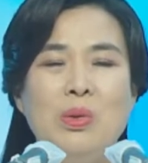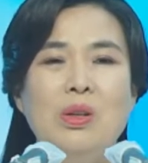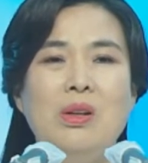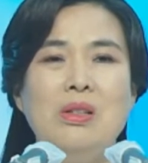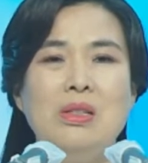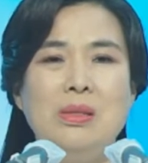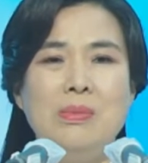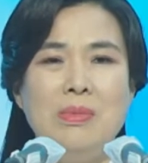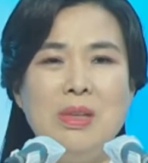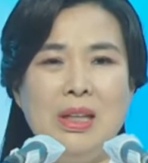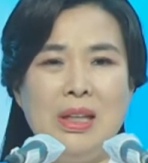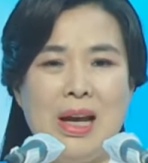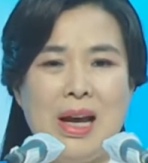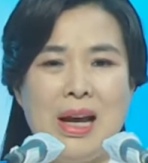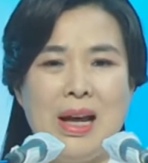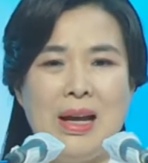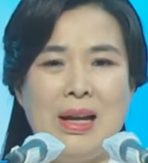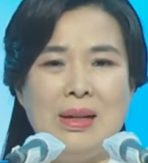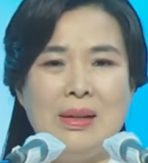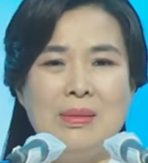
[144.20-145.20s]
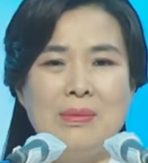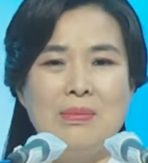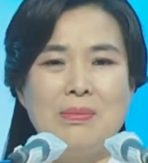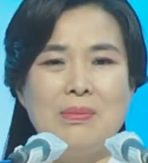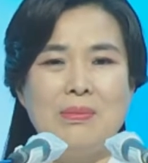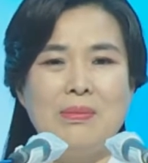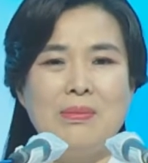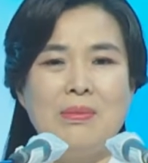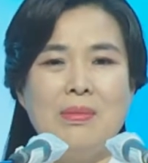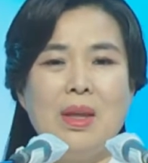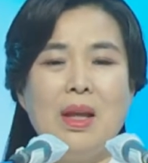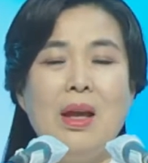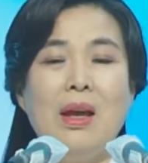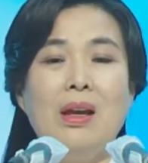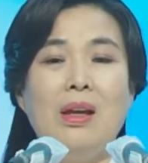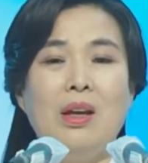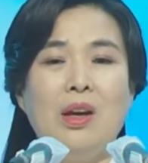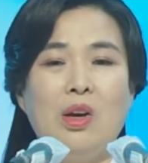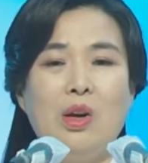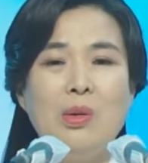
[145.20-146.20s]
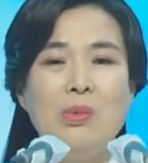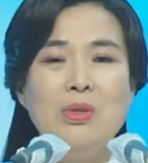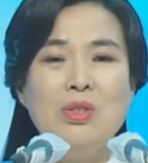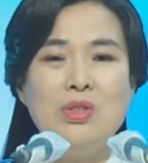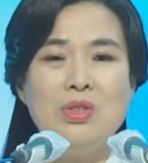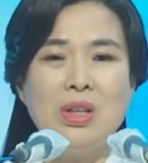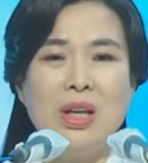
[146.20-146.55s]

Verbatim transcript: 喜欢就永远都会喜欢。